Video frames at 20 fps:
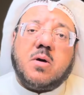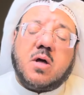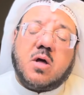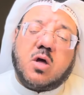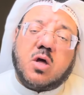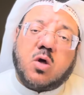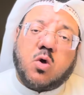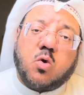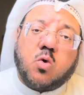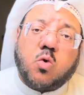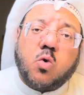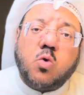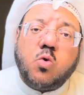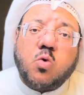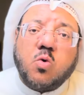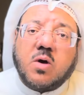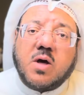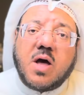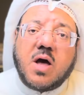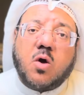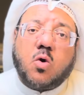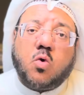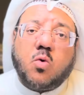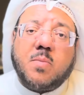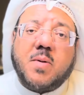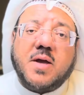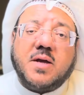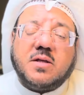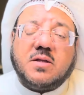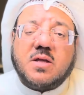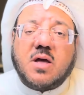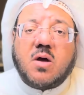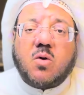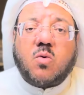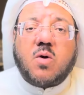آه، خلق عبيدة